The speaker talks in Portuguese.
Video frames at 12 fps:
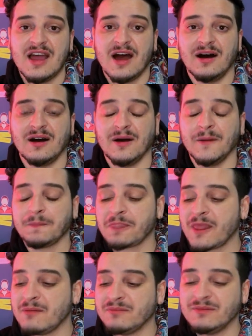Uh,
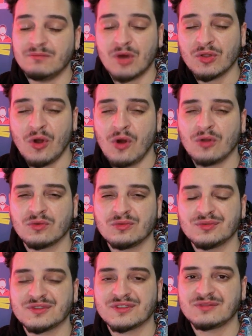
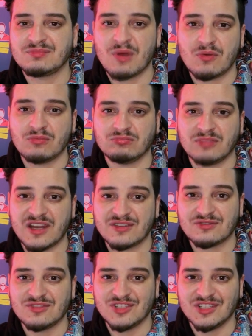monólogos, algum
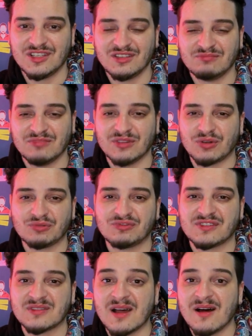trecho de
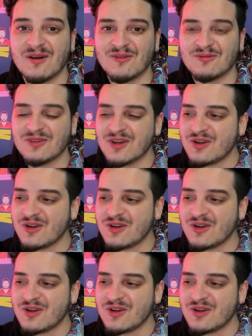introdução,